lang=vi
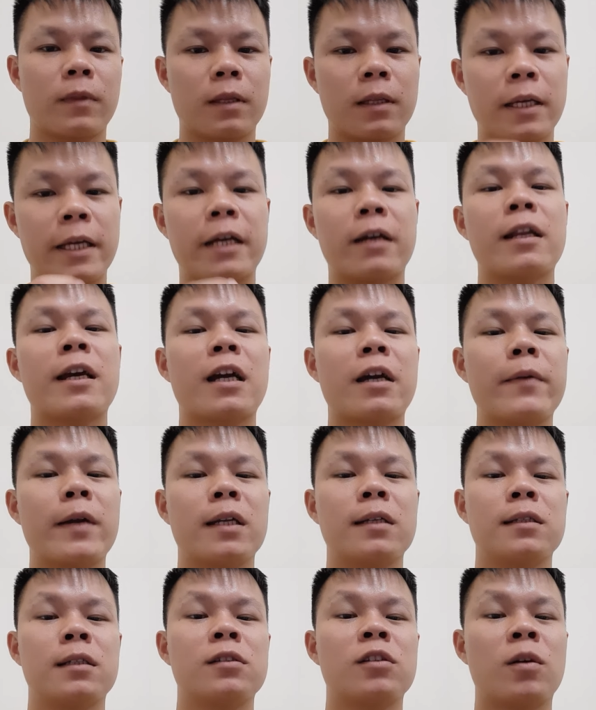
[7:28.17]
hẹn gặp lại các bạn
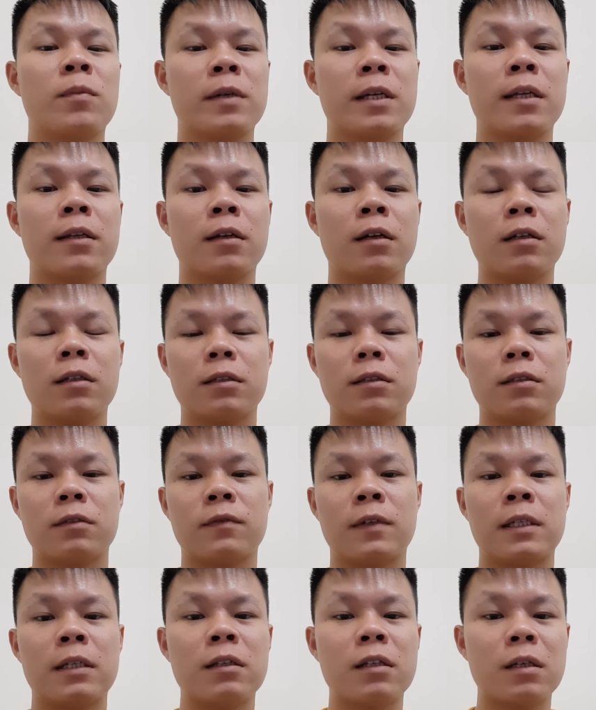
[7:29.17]
ở những nhóm kín đó
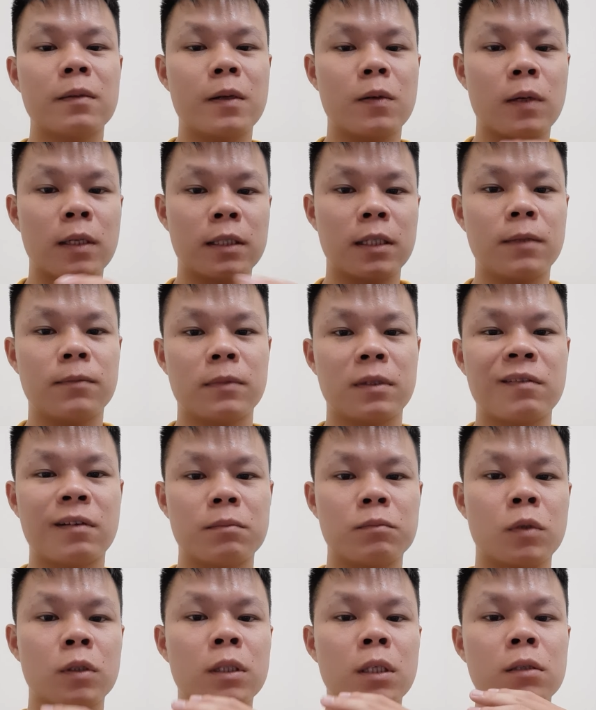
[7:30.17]
và nếu như các bạn quan tâm các
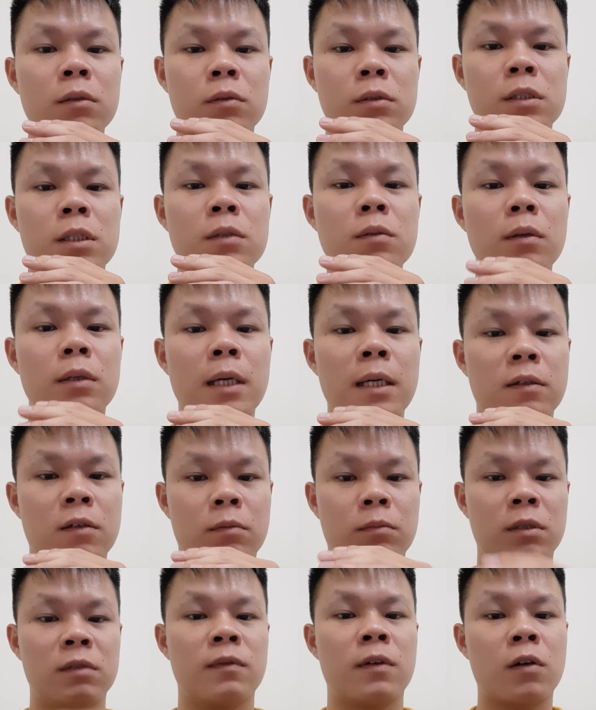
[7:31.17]
bạn muốn thay đổi chính cuộc đời
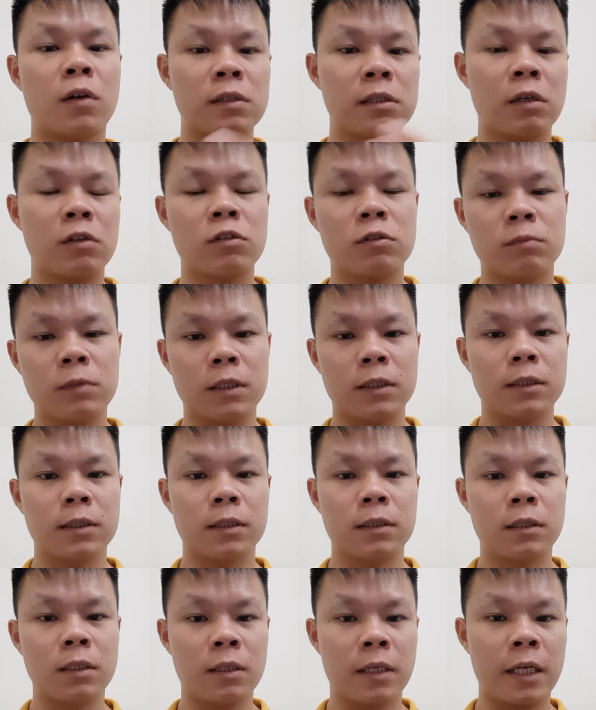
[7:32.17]
của mình và con cháu chúng mình
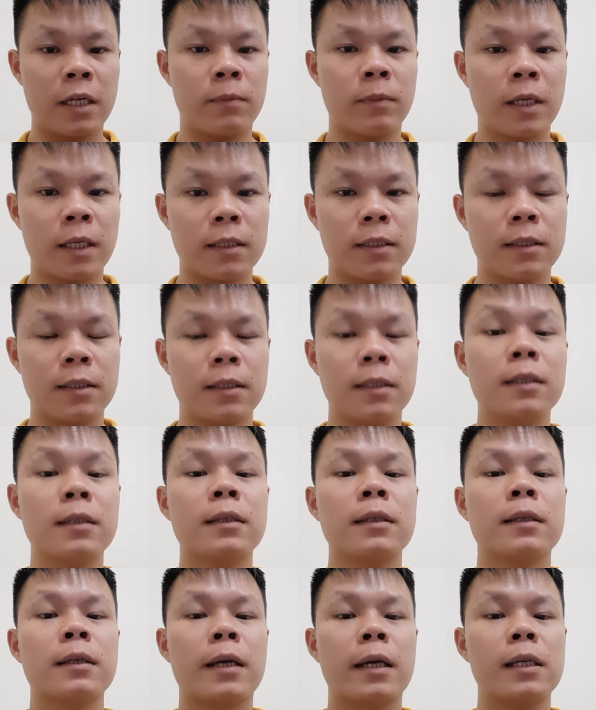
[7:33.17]
từ ngày hôm nay
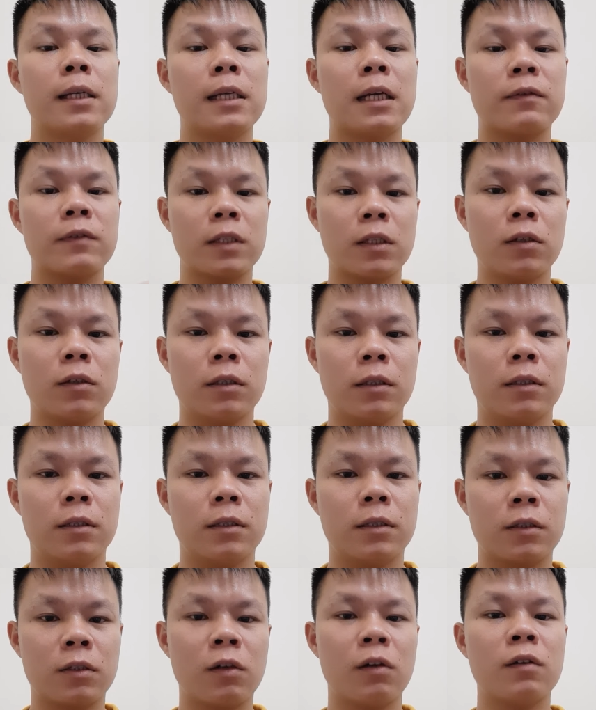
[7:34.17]
hãy liên lạc với tôi
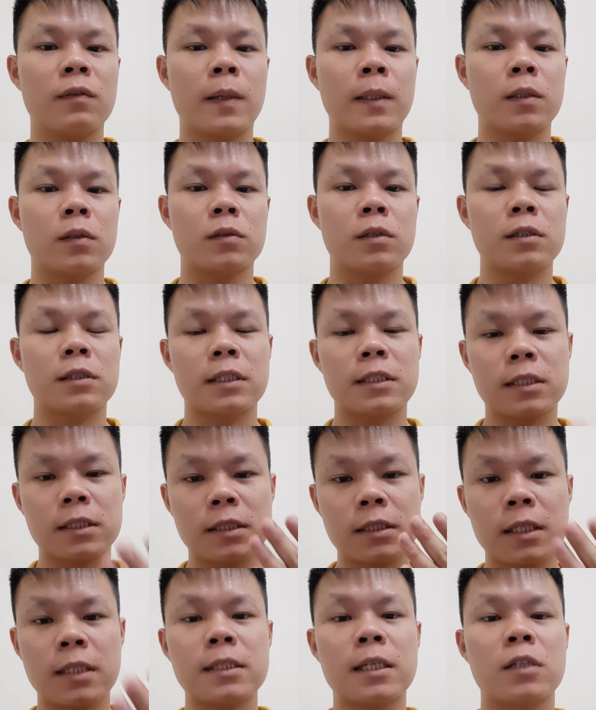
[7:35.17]
tôi và ban tổ chức sẽ
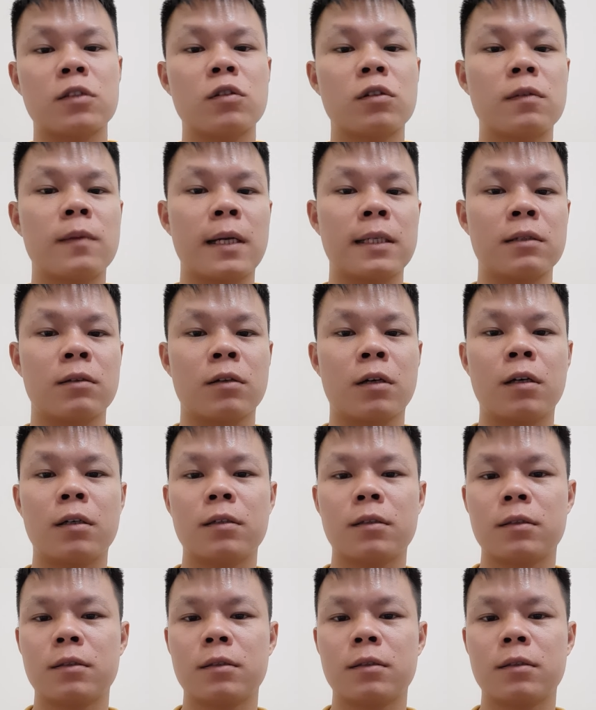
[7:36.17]
sẵn sàng giúp các bạn điều đó